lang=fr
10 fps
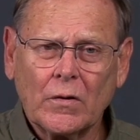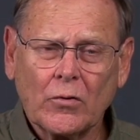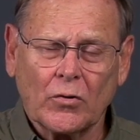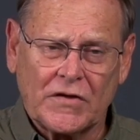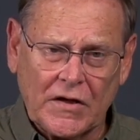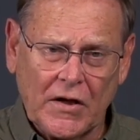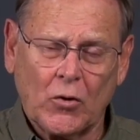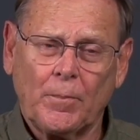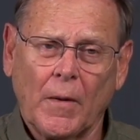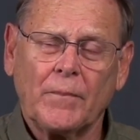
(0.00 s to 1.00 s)
d'enseigner
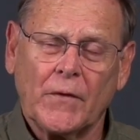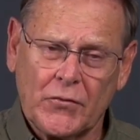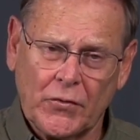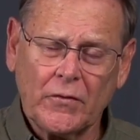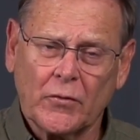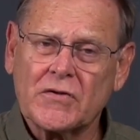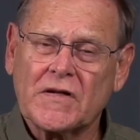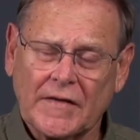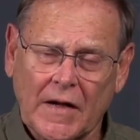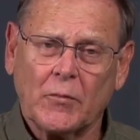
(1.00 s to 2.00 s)
le peuple de Dieu dans une
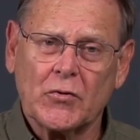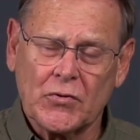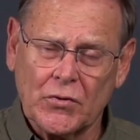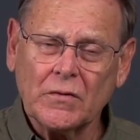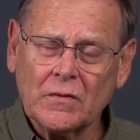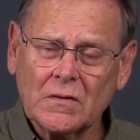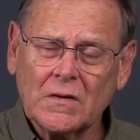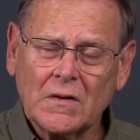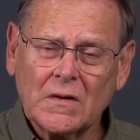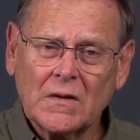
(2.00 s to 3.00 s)
certaine mesure,
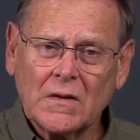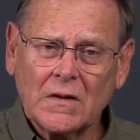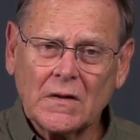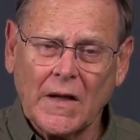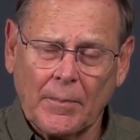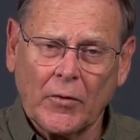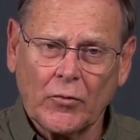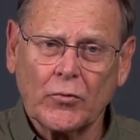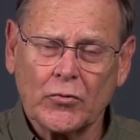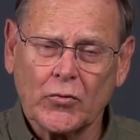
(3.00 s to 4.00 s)

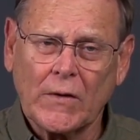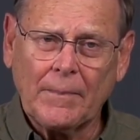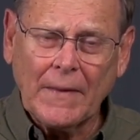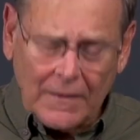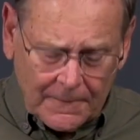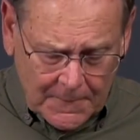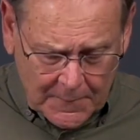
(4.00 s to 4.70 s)
dépendant de son appel.